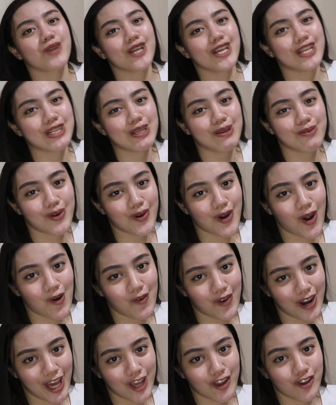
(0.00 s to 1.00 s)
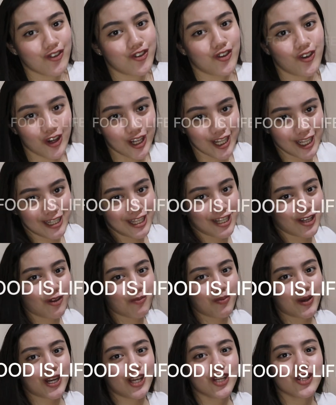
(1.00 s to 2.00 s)
hindi mawawala yung food. Nandito
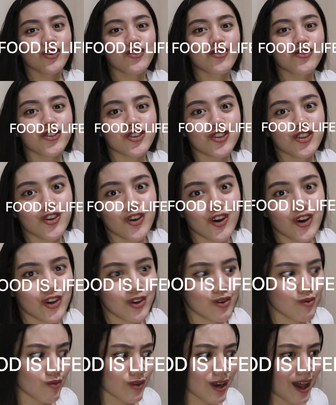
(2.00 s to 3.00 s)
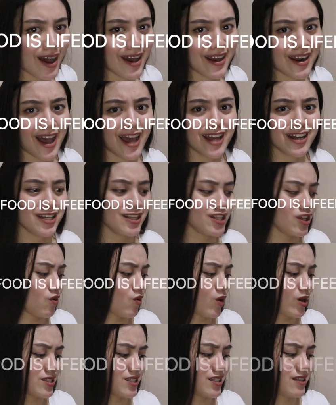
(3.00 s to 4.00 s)
pa rin yung food ko. Yung nakaraan, hindi
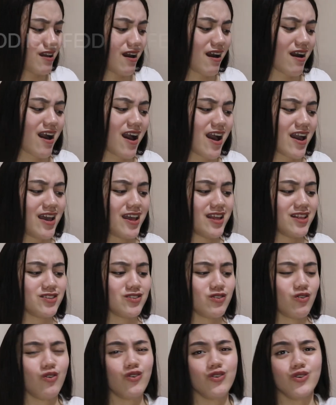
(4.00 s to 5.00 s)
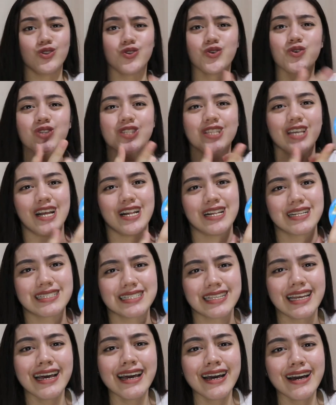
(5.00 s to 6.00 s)
ko kasi nakain. So, noodles.
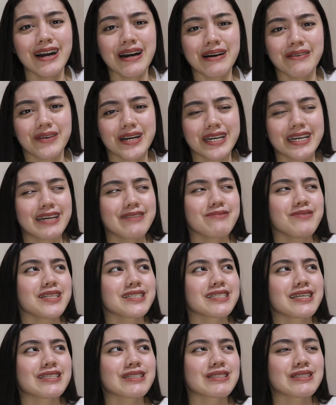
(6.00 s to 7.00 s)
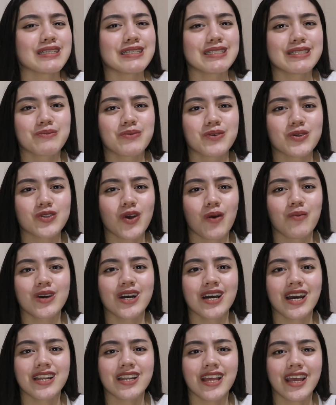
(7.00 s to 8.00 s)
My God, minsan nasisip ko
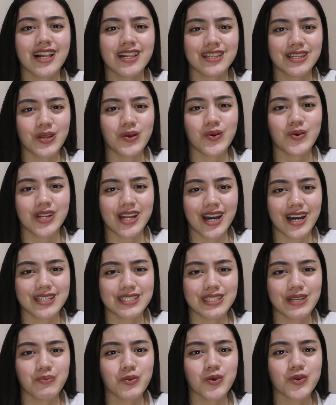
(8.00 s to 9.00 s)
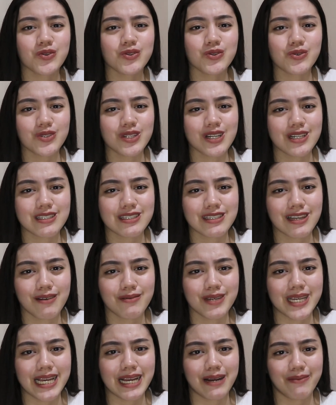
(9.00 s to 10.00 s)
sobrang unhealthy ko na kasi puro noodles
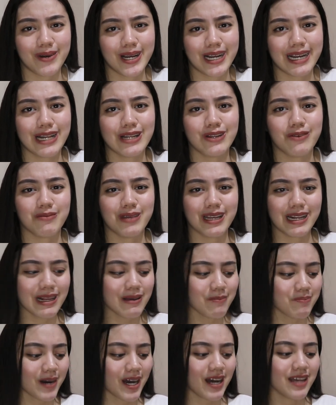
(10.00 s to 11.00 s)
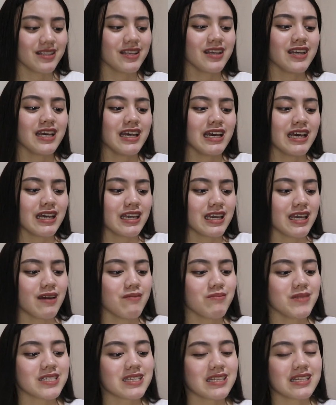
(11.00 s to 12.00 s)
kami kapag ka Kaya
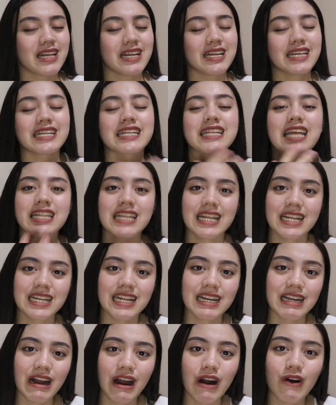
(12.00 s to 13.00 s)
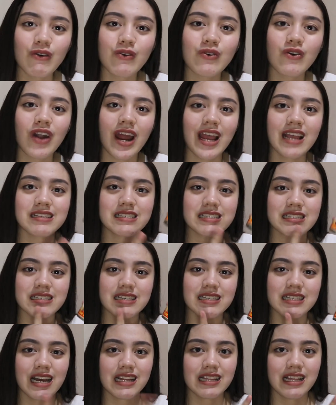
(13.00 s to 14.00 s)
minsan talagang nagdadala na lang akong rice at
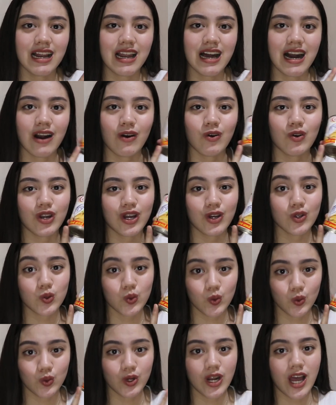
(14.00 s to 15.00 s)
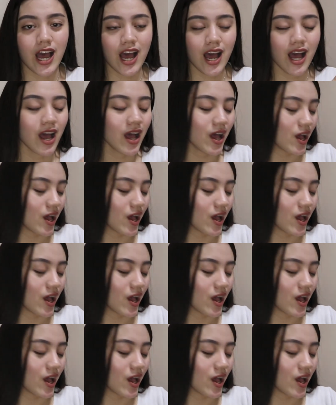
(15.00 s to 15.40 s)
nagdadala ako ng tuna.